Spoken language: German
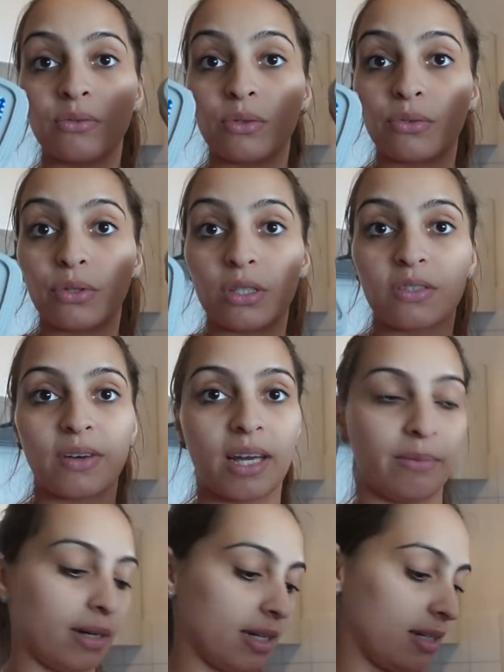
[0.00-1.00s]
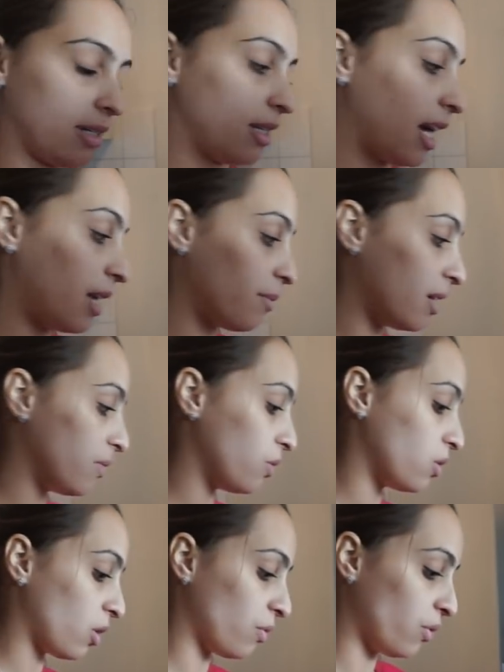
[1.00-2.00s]
Wofür zweimal? Einmal
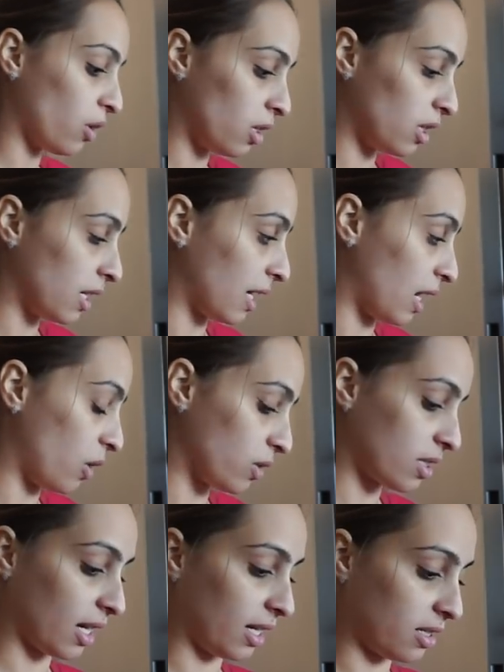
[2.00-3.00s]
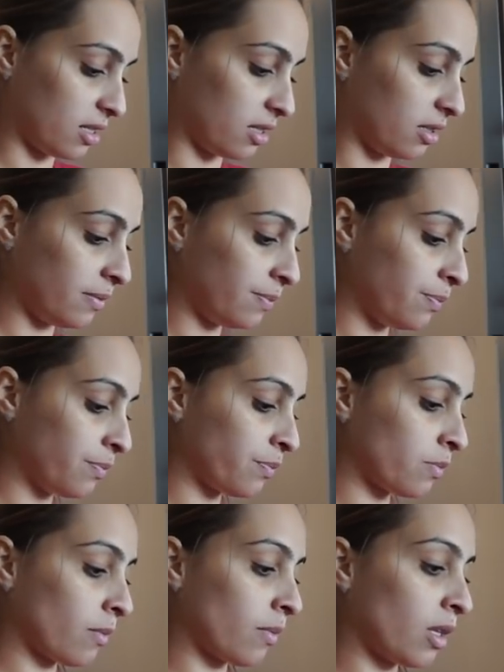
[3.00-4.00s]
würde doch voll ausreichen.
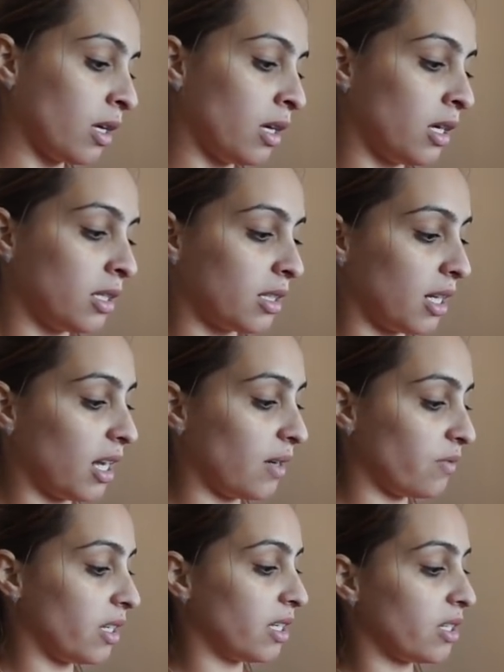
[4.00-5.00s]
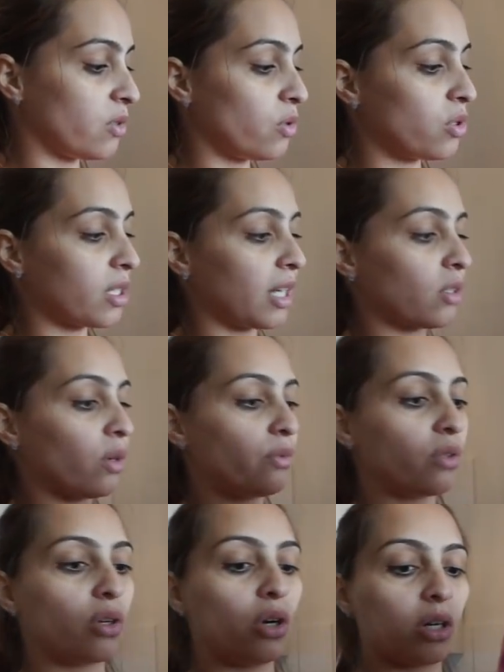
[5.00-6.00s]
Dann haben wir hier
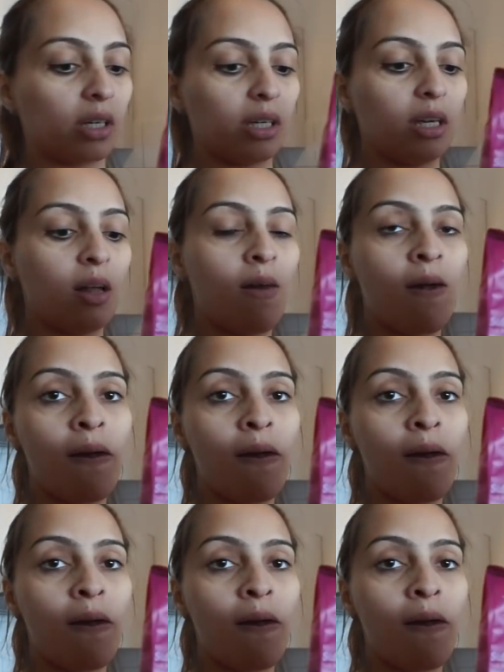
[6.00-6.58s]
Süßkartoffelcurry.